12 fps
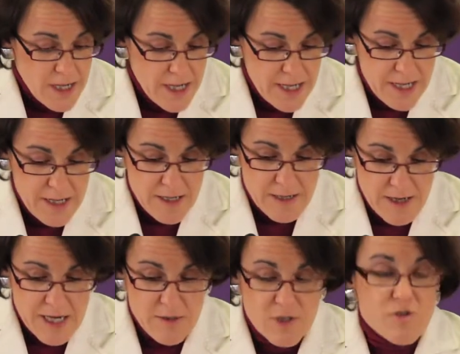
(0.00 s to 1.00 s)
Eh,
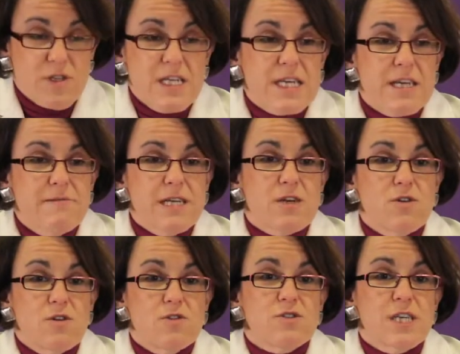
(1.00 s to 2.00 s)
claro, eso tiene que ver
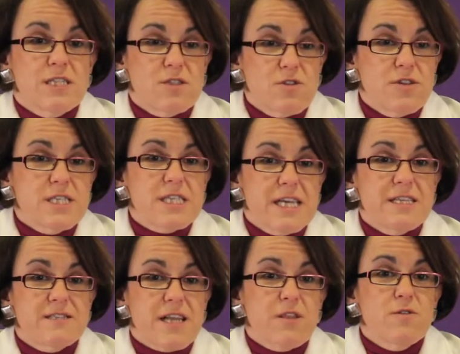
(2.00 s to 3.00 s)
con los sectores que han
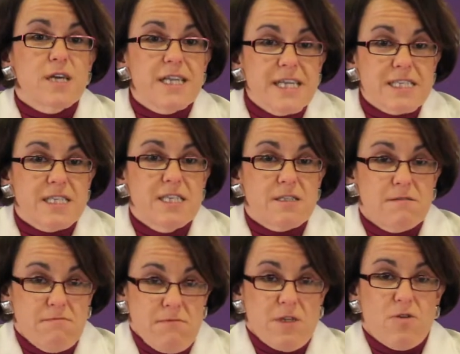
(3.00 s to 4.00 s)
entrado en
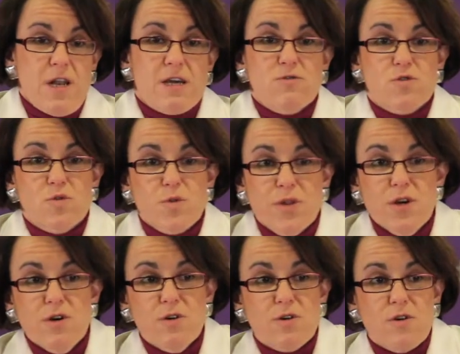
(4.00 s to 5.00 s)
crisis, con la
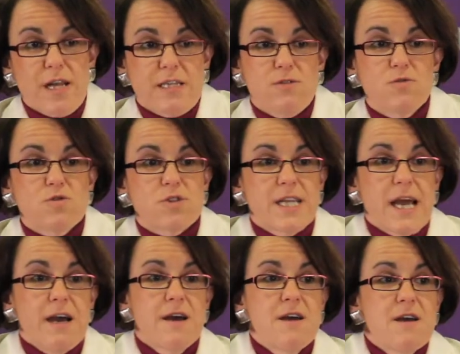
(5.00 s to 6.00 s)
construcción, con la industria.